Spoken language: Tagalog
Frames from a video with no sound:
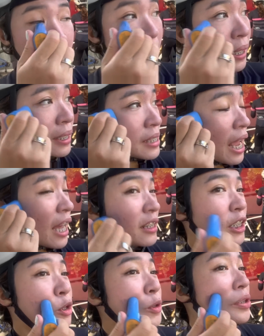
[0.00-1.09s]
Para sa
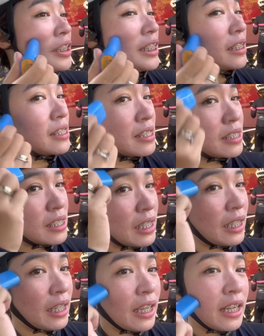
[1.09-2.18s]
ating cuties
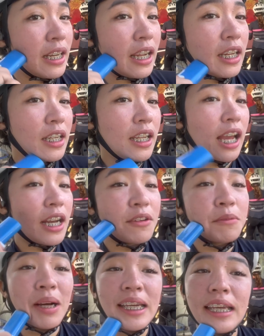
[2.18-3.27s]
na hindi ganong
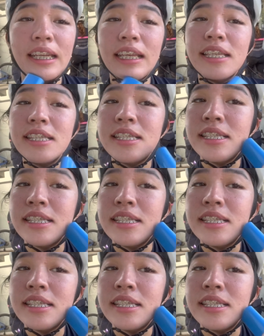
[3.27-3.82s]
makinis.